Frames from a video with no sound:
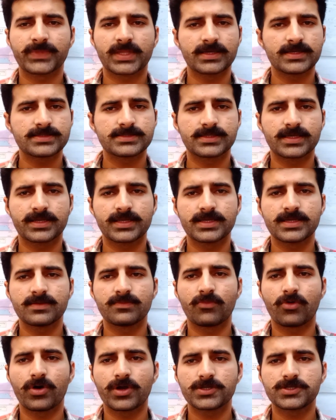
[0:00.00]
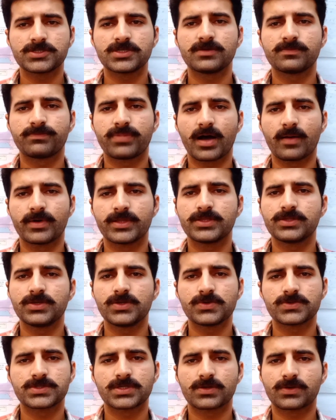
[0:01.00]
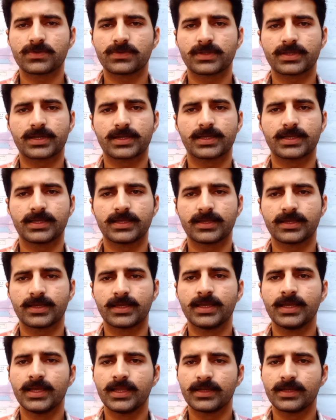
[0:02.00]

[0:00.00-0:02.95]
किस तरह मुशी पाबंदियों से गुजर रहे हैं